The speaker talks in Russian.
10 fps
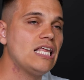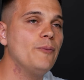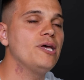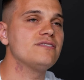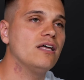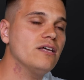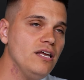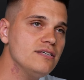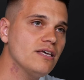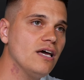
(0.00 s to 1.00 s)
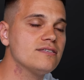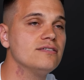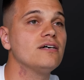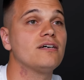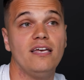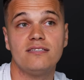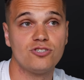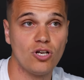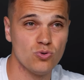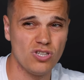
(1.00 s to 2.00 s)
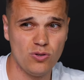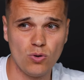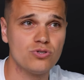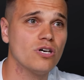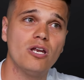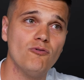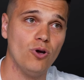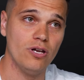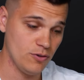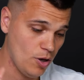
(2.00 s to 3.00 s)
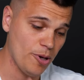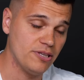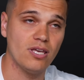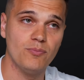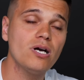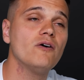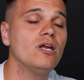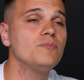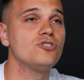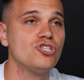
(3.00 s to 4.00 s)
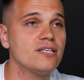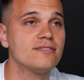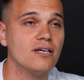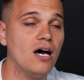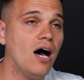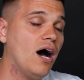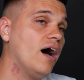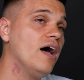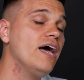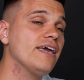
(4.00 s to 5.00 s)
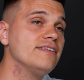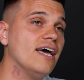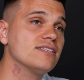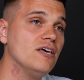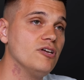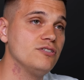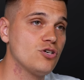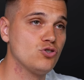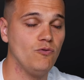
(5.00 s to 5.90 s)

Там есть английский язык, есть даже русский, но русский кривой. Но опять-таки, мы говорим сейчас э, о китайской версии часов.